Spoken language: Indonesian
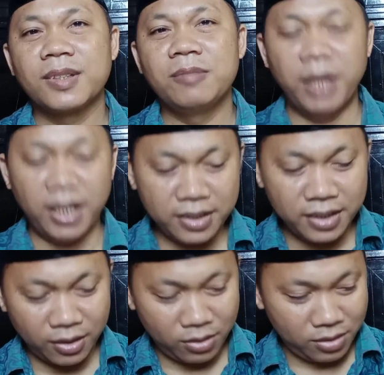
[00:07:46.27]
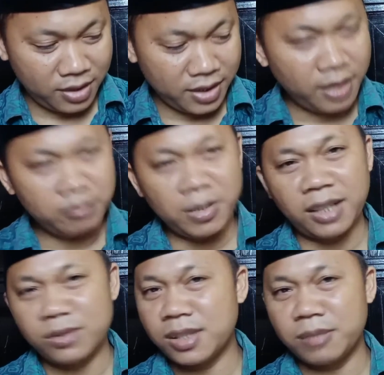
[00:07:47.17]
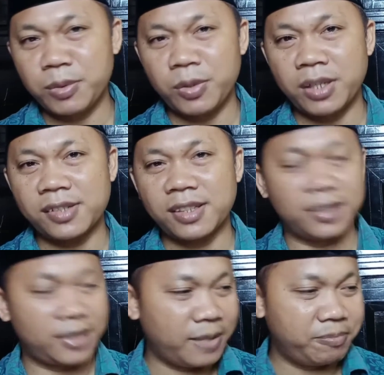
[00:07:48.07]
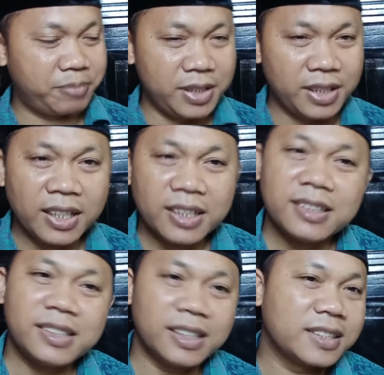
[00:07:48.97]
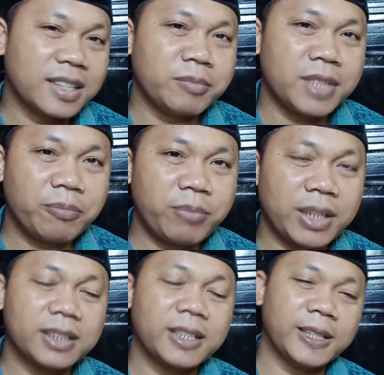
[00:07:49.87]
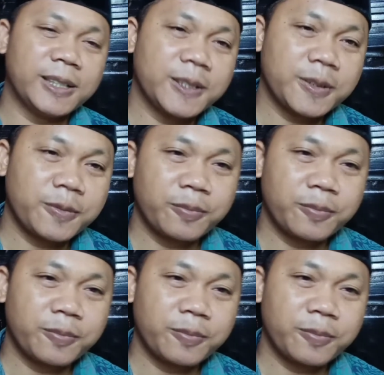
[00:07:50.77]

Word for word: Banyak orang yang melakukan puasa tetapi dia tidak mendapatkan